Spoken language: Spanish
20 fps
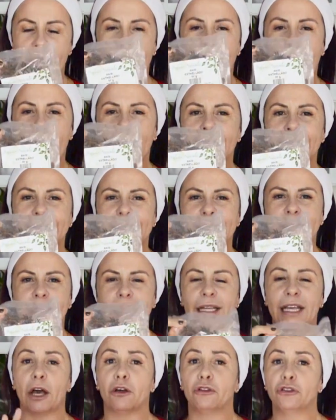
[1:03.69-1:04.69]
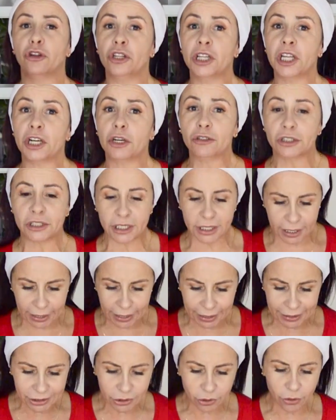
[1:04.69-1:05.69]
Anís estrellado. ¿Dónde consiguen
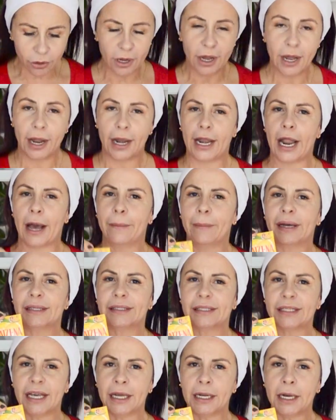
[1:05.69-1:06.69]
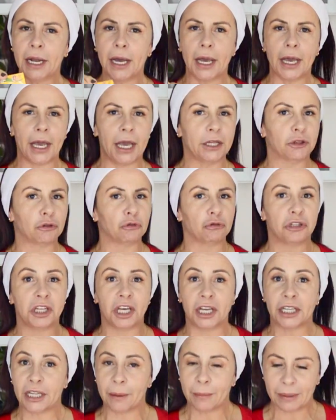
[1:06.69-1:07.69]
esto? La maicena en tu
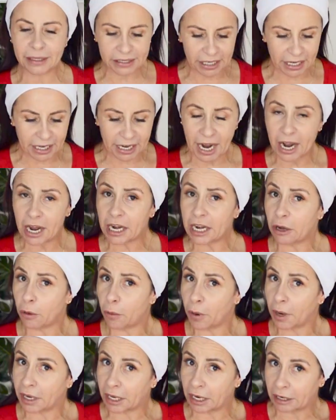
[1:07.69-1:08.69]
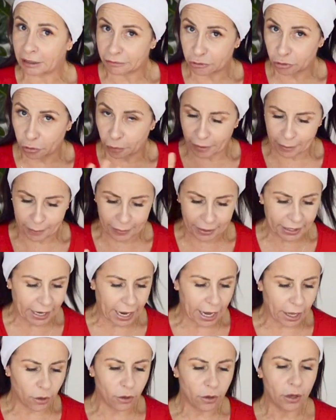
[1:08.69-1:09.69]
tienda más cercana o en el
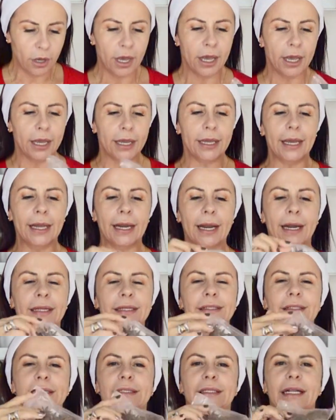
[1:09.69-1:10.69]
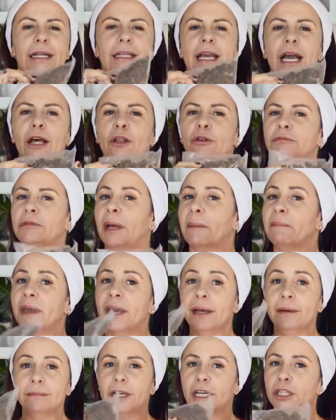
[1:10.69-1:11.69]
supermercado y el anís estrellado
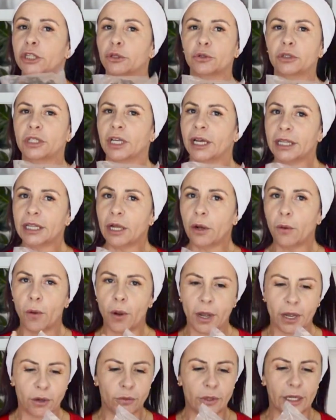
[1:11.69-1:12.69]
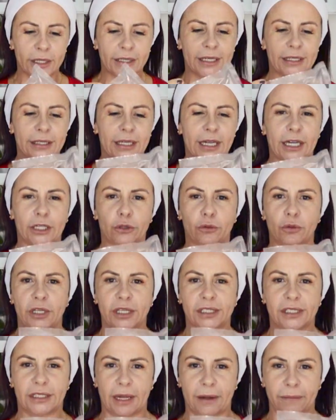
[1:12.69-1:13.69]
también en tu tienda o en una tienda
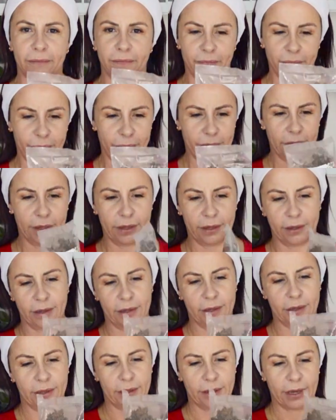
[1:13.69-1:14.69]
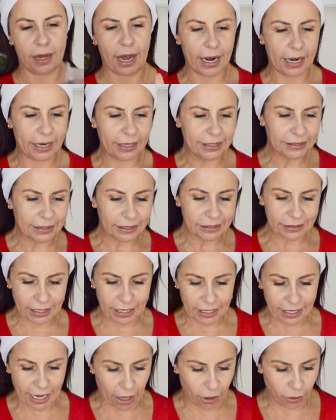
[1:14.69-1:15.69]
naturista. Anís
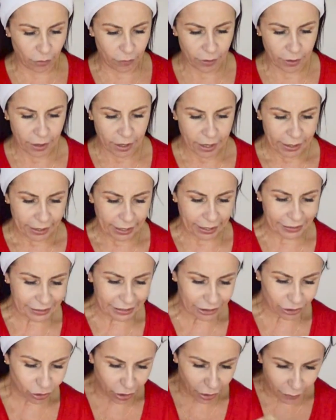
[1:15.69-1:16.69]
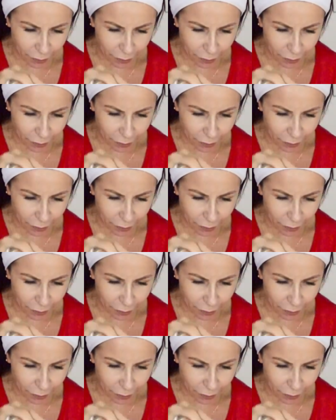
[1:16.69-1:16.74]
estrellado. ¿Qué es esto que